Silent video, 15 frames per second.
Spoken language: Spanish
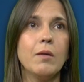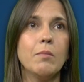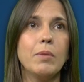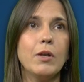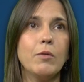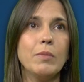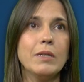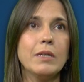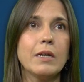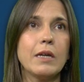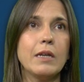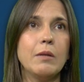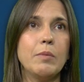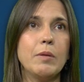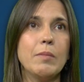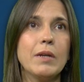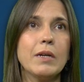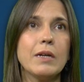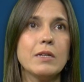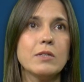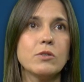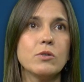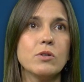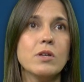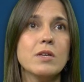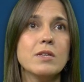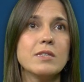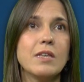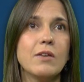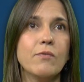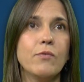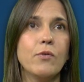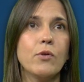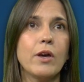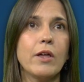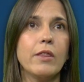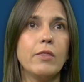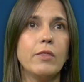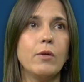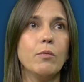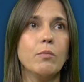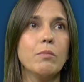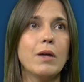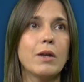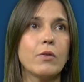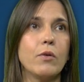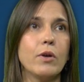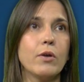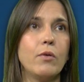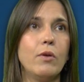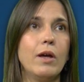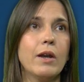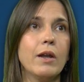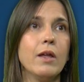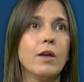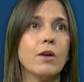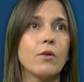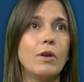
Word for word: pero mientras que en el primer caso se enfoca desde un marco escolar